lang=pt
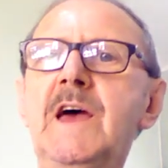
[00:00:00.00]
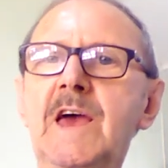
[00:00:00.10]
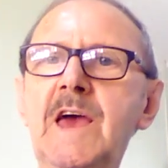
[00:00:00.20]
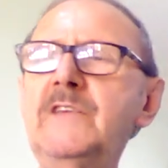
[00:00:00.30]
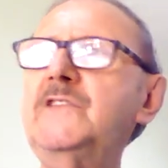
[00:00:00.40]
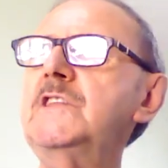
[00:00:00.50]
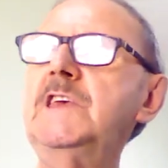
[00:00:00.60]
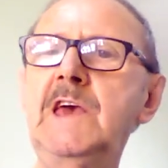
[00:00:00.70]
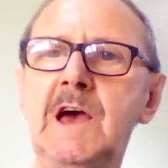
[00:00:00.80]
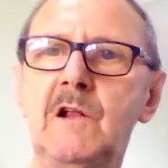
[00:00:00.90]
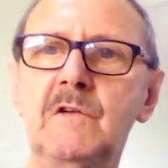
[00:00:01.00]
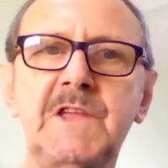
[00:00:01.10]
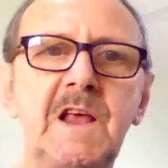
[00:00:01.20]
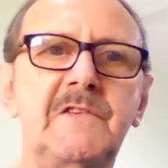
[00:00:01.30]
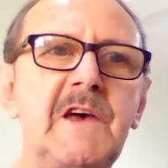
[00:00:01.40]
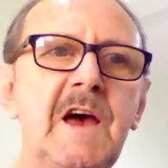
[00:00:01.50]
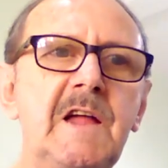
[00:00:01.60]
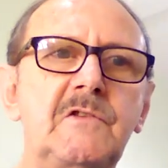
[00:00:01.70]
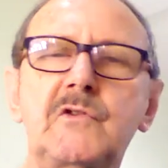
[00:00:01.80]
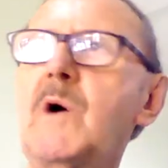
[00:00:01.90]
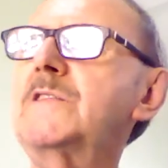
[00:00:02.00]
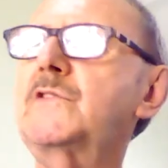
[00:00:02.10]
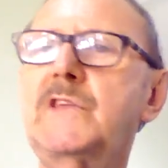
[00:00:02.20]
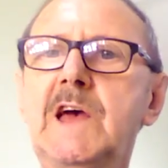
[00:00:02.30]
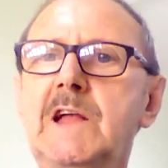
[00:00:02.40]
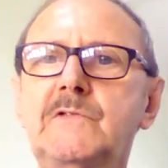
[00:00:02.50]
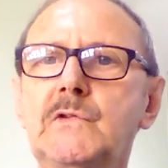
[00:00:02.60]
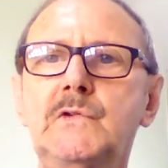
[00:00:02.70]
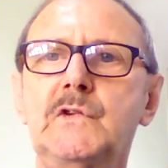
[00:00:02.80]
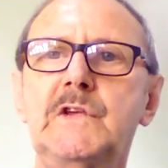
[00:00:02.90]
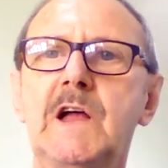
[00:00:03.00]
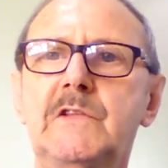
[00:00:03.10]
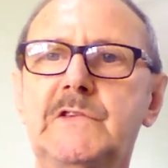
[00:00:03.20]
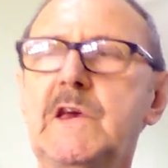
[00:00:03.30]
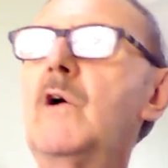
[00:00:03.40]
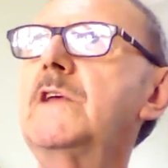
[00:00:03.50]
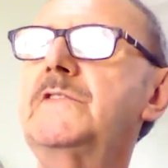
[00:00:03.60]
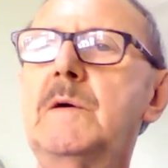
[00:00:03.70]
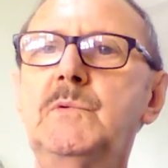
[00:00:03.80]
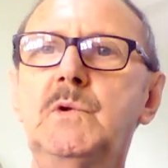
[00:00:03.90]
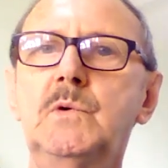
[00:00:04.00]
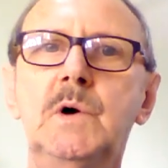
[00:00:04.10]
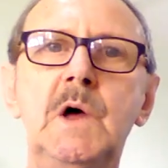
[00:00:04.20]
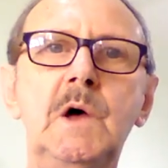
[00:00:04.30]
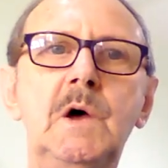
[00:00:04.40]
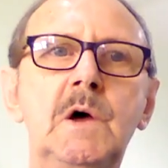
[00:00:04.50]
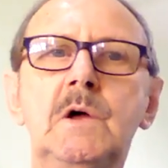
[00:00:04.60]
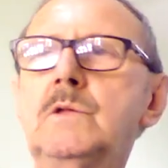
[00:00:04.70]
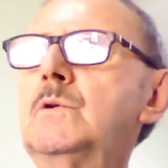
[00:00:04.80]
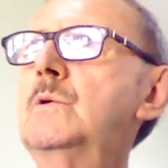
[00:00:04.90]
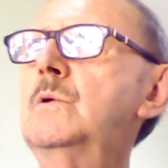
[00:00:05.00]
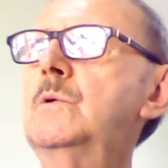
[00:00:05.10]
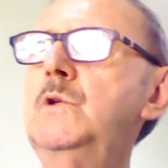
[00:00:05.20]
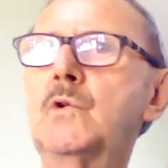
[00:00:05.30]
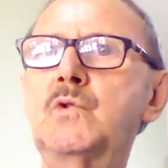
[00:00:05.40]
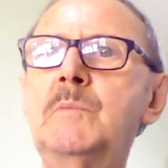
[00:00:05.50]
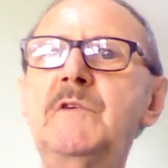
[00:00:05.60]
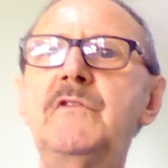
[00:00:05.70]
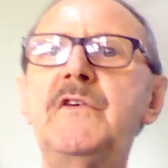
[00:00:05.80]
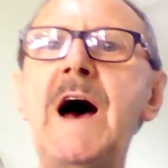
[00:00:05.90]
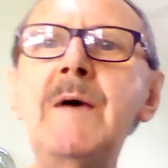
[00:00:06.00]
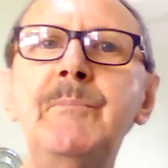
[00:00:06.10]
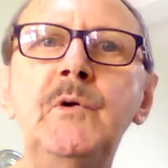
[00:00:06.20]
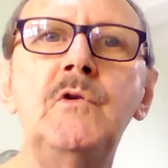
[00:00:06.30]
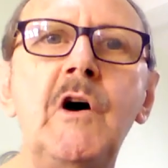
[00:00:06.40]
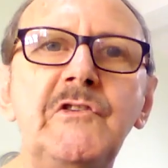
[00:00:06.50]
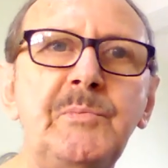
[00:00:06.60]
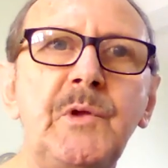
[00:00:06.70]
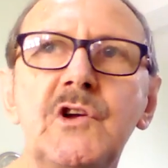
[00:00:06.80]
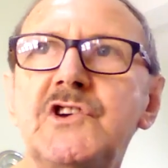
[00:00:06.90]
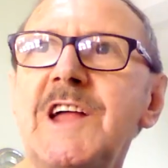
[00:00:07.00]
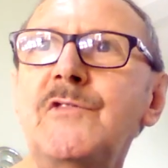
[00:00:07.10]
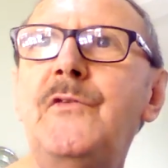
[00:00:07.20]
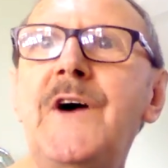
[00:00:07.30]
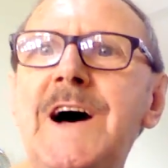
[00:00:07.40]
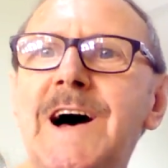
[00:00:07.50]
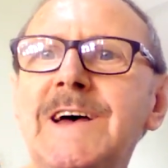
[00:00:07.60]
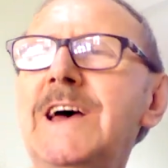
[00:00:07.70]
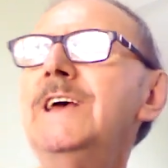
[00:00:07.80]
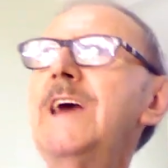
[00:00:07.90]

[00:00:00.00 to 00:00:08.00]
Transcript: Esse dinheiro, 300, 400, 200 que eu recebo do, do YouTube, vai para o nosso projeto fã, e